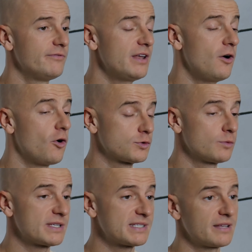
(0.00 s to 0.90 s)
Wiele
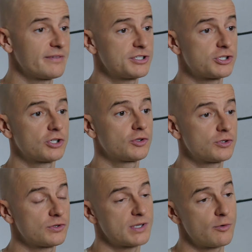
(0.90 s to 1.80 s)
osób zastanawia się, czy
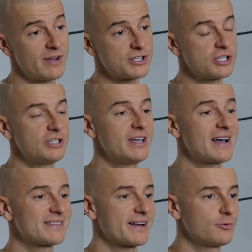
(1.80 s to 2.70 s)
ktoś to zauważy i
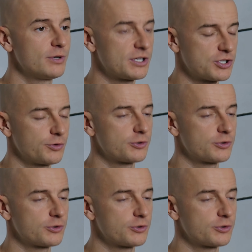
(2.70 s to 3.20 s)
jak zareaguje nasze